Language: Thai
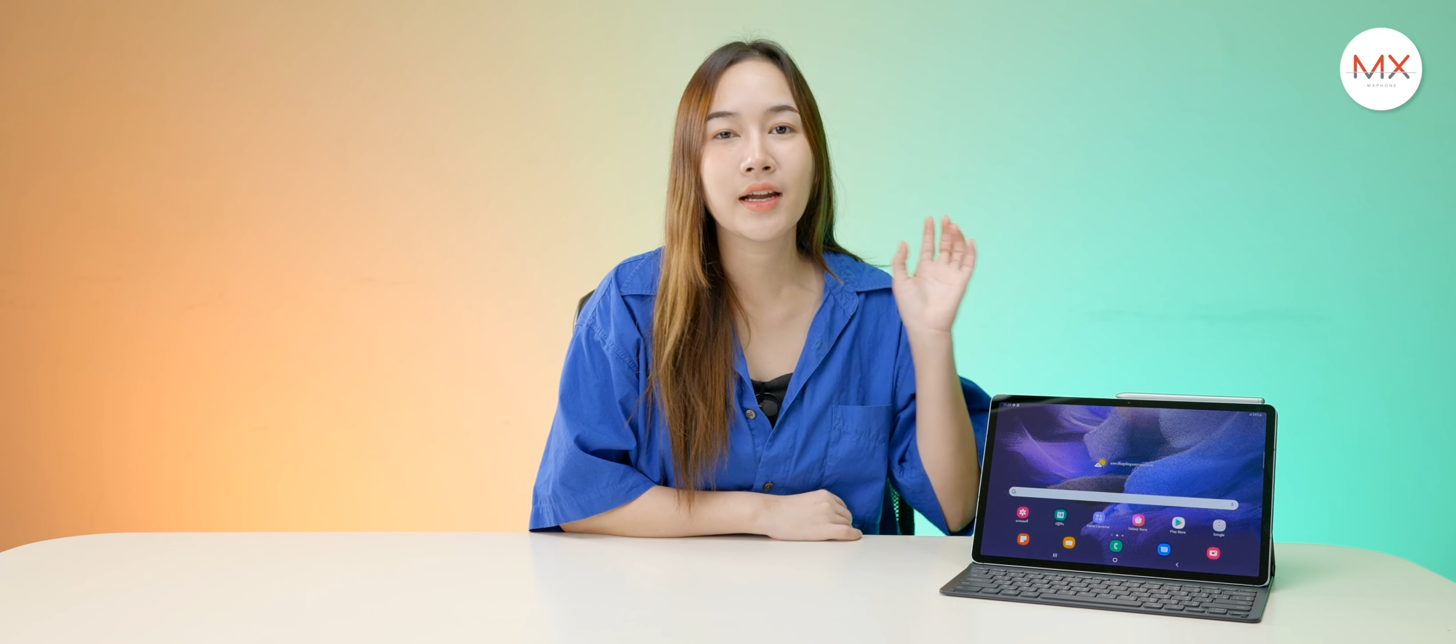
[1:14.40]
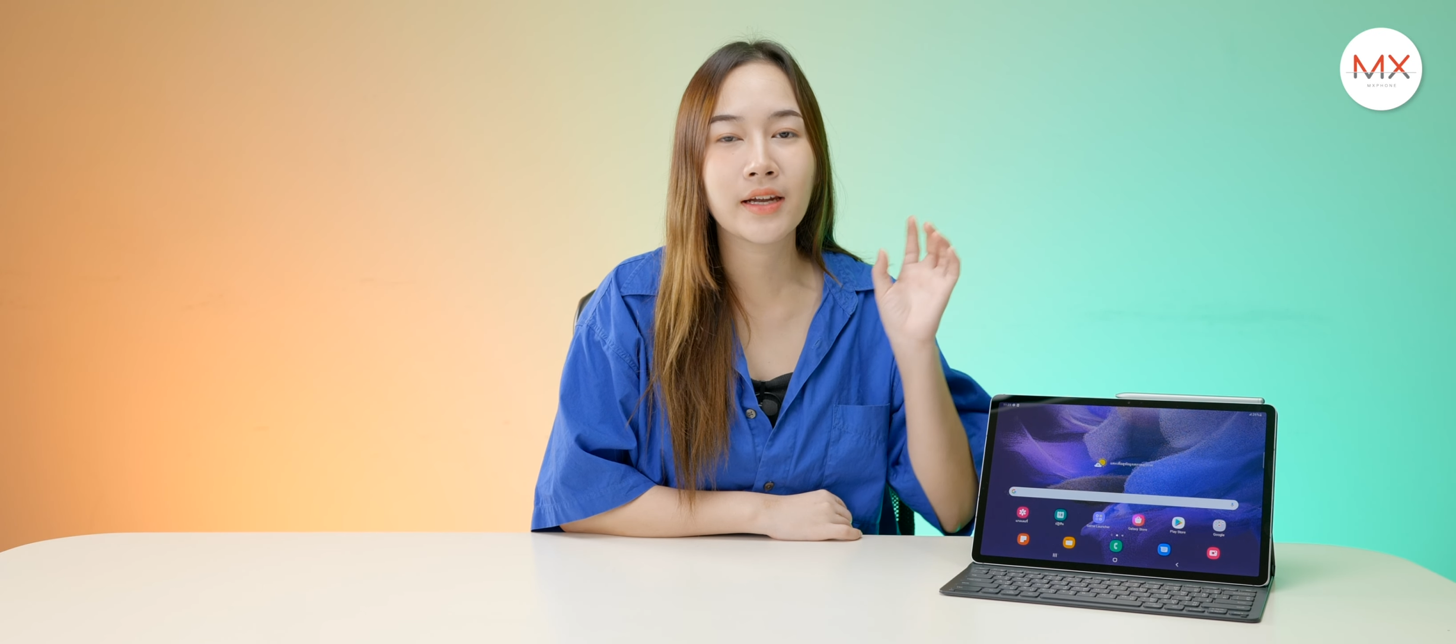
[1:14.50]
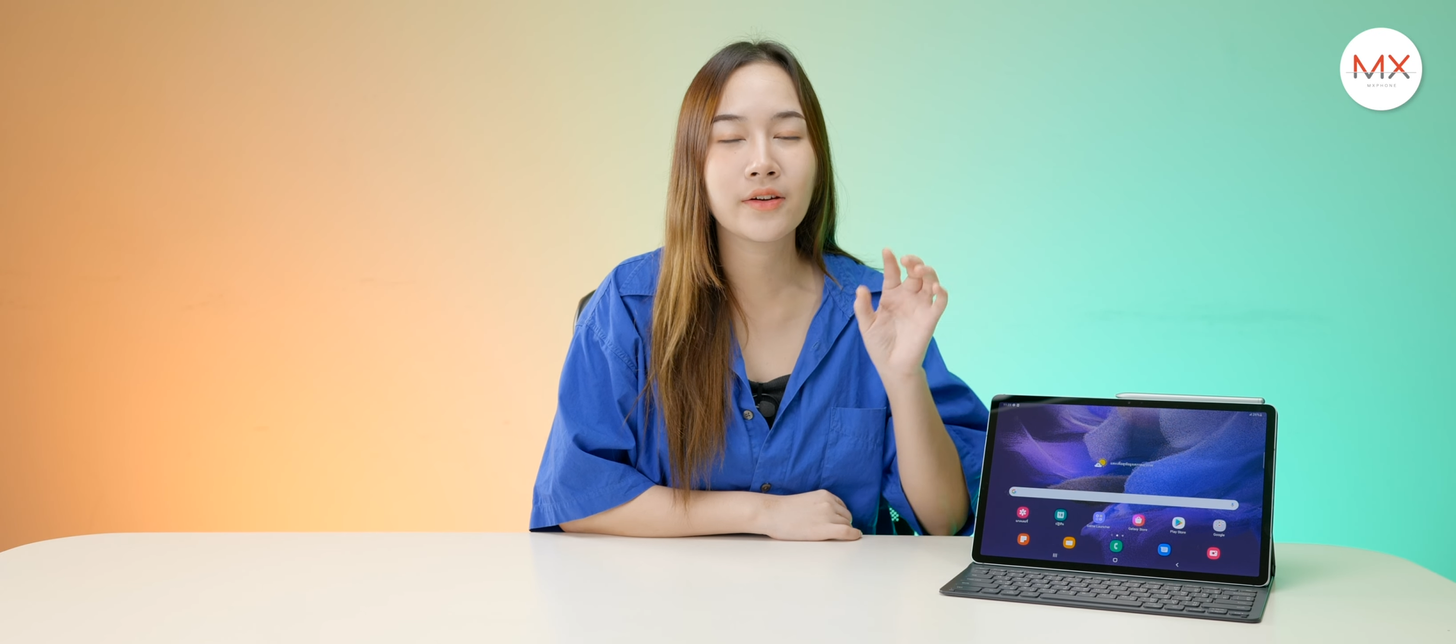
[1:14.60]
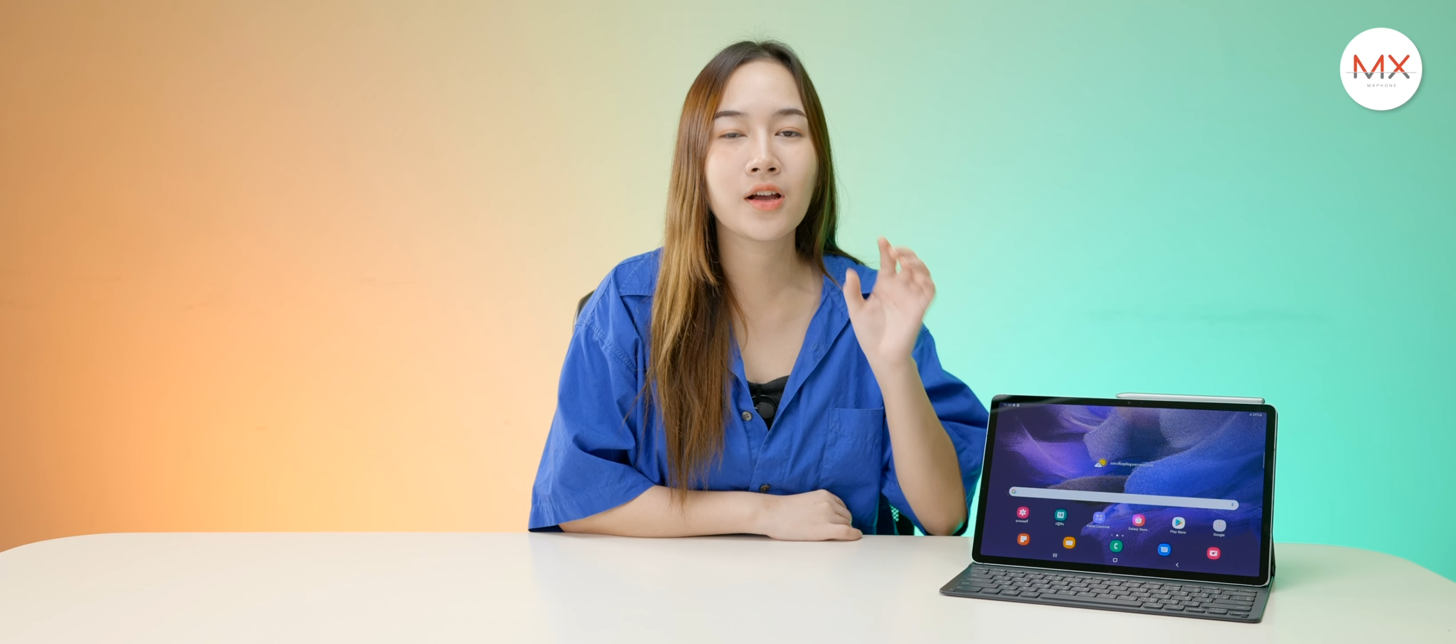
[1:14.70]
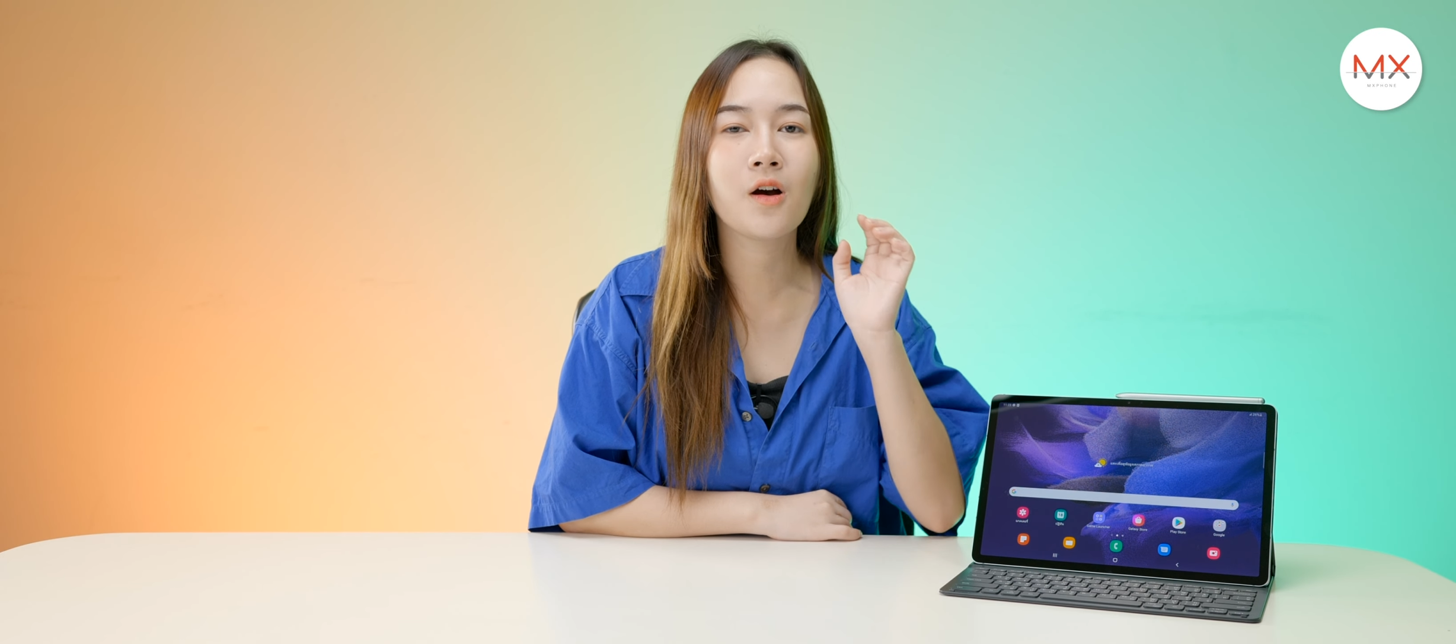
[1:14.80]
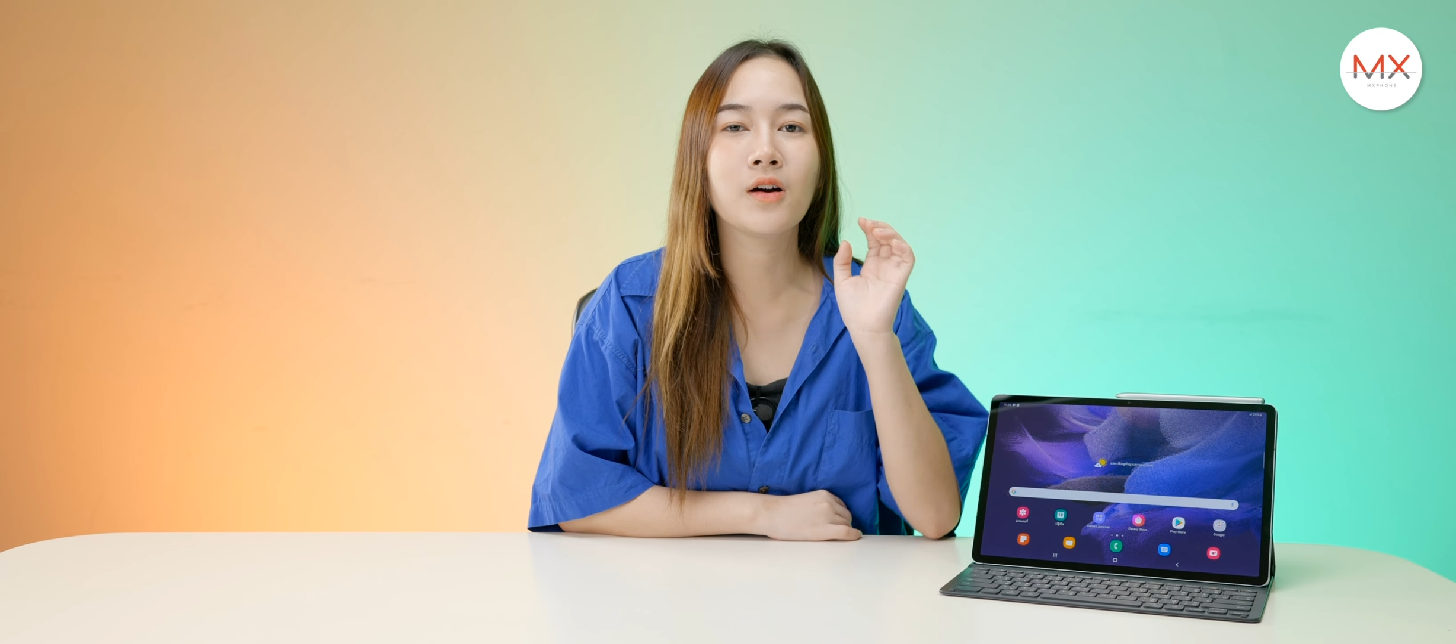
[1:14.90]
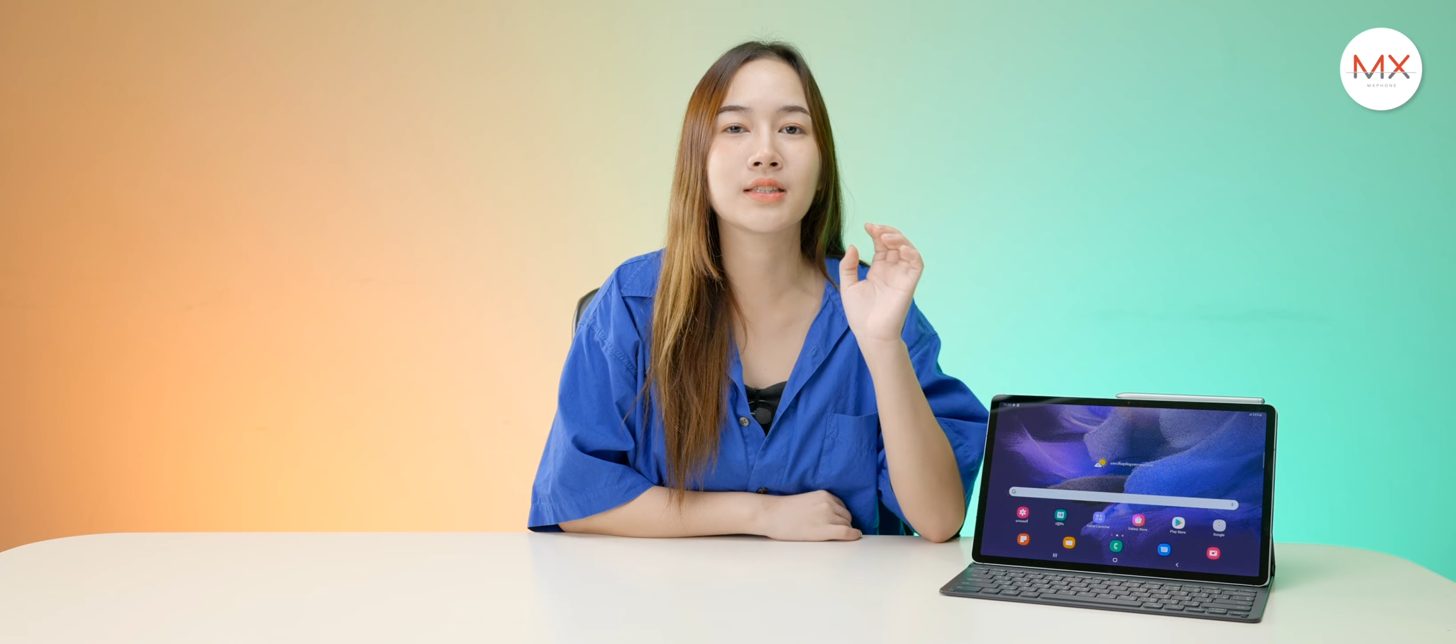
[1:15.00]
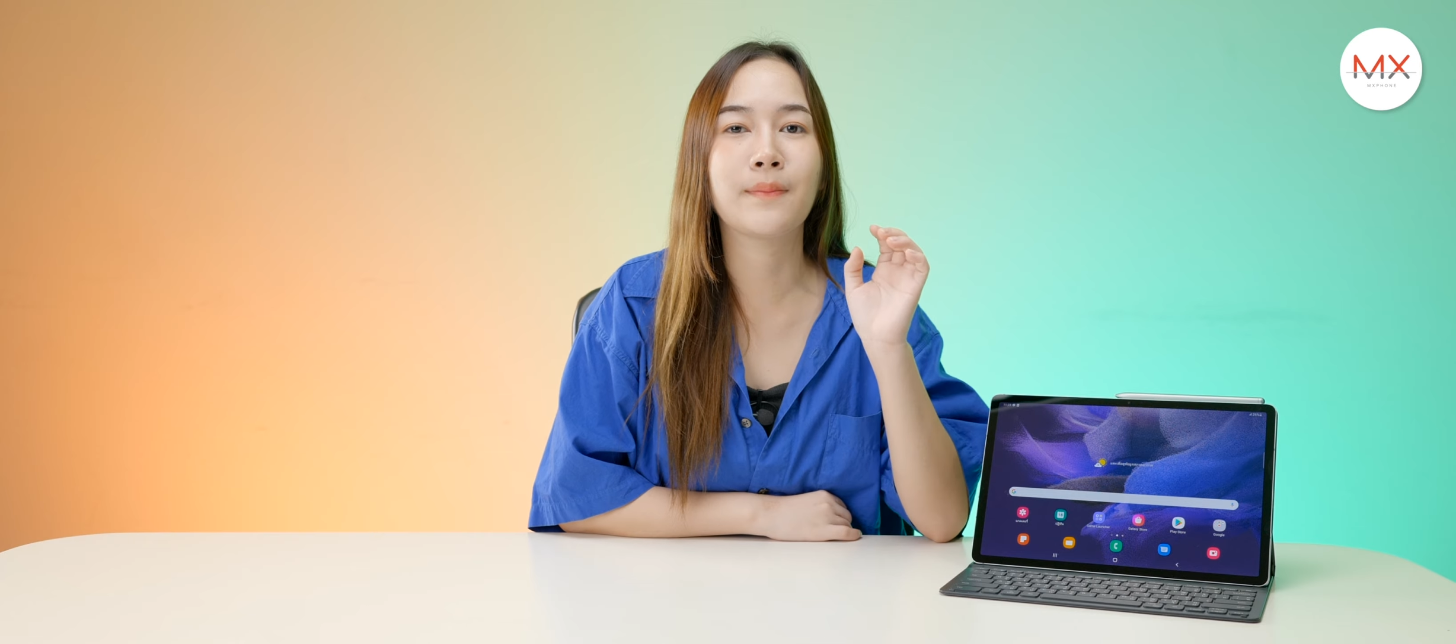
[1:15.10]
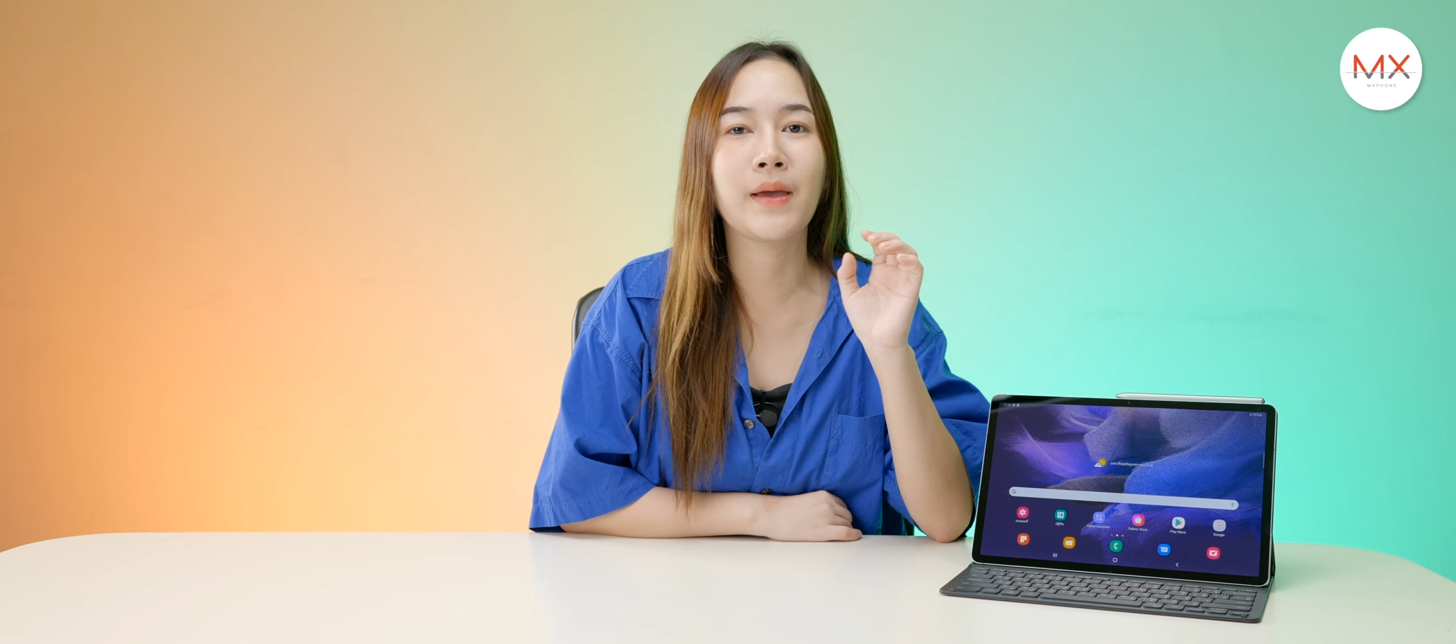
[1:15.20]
ในเรื่องของส